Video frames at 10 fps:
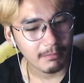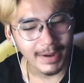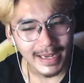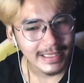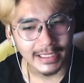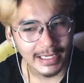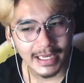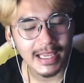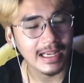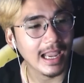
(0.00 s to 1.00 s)
มาเล่นอย่างนี้
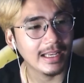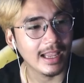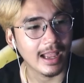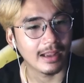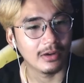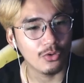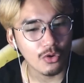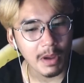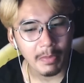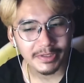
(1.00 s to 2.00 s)
ได้ยังไงเนี่ยรู้
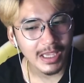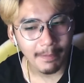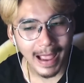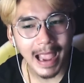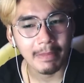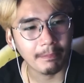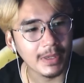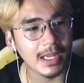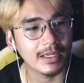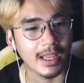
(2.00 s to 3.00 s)
ไหมว่าเสื้อผ้ามัน
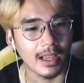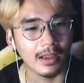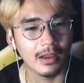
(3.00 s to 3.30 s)
เปื้อนเนี่ย